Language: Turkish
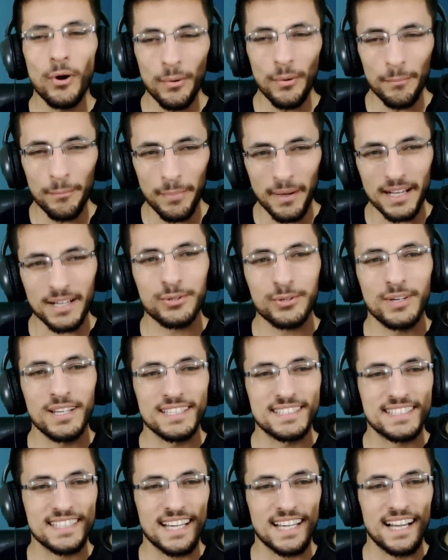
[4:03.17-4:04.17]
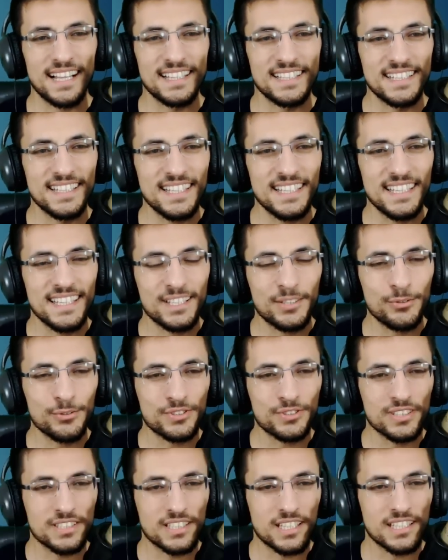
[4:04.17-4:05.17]
Bomba kulesi geldi.
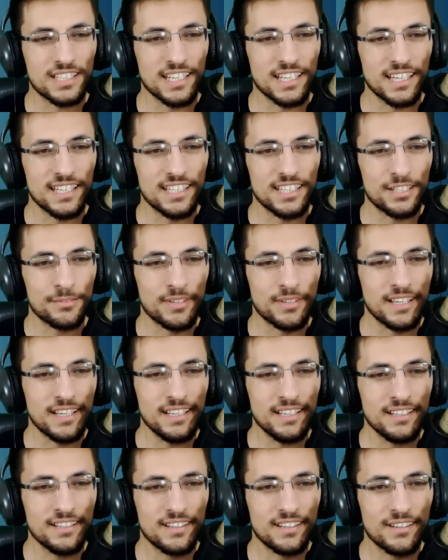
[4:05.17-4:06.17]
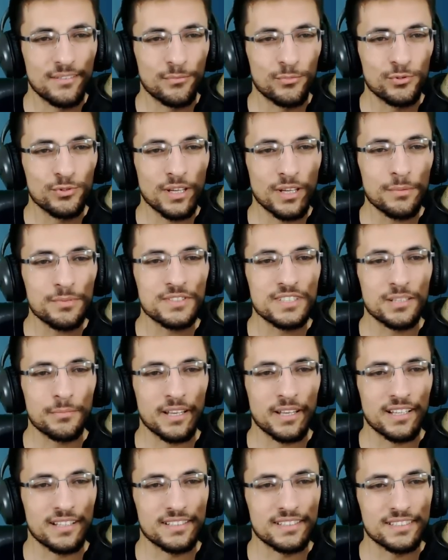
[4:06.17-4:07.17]
242'ye 20. Bunun hepsini
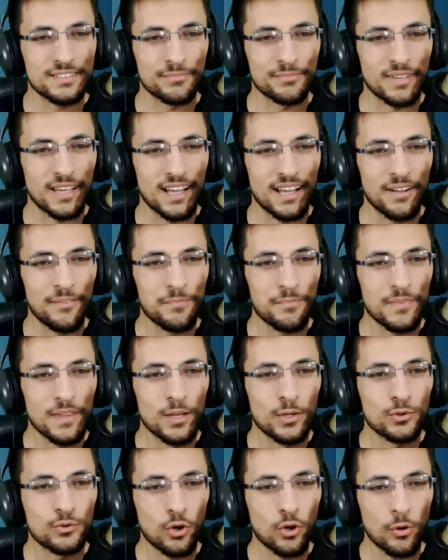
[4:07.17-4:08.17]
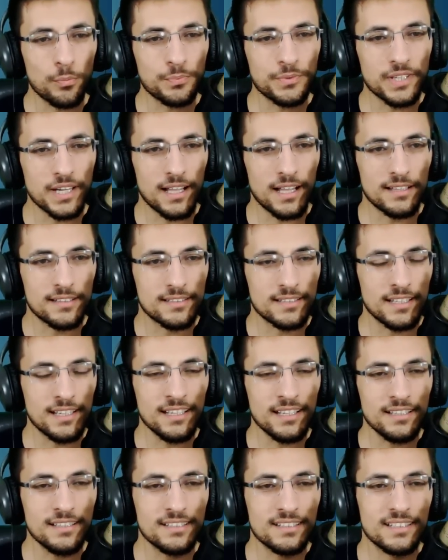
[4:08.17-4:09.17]
ben alırdım ya. Top
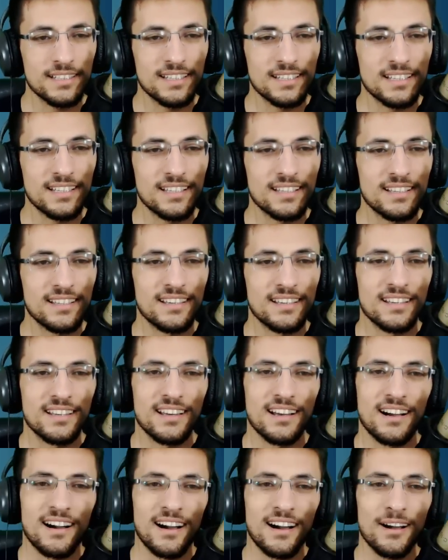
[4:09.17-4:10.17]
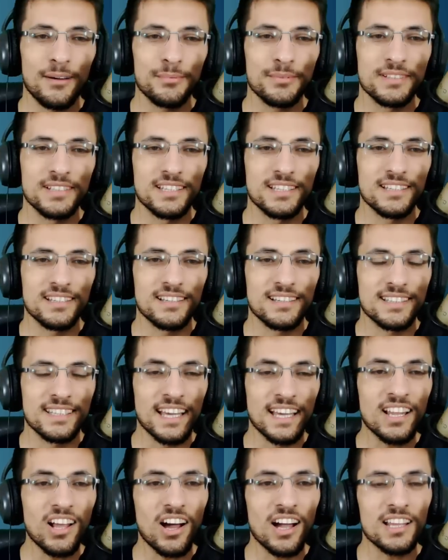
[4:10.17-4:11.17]
geldi. En sevdiğim. Abi
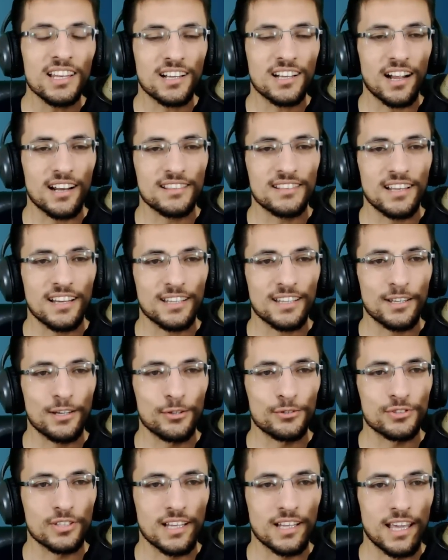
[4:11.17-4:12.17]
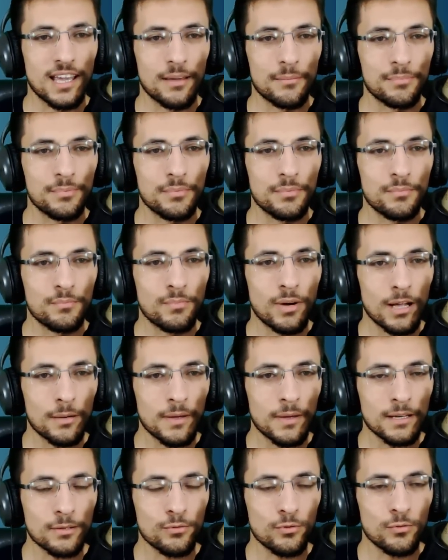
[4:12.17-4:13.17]
gene aynı kartlar geliyor sana hep.
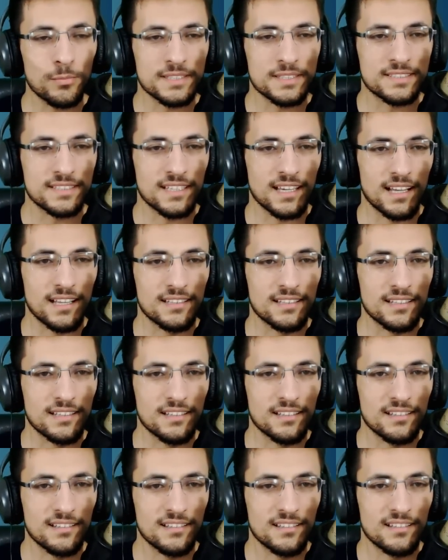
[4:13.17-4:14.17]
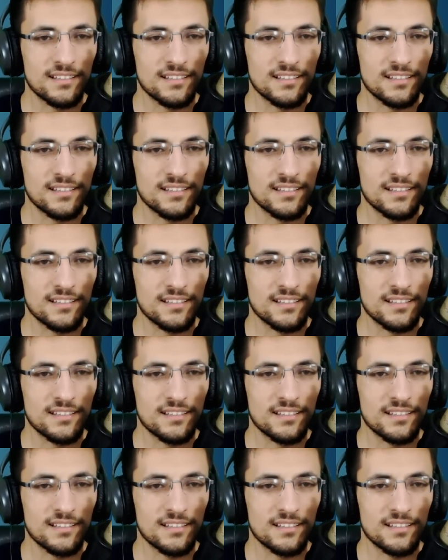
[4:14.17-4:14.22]
Barbar kulübesi geldi.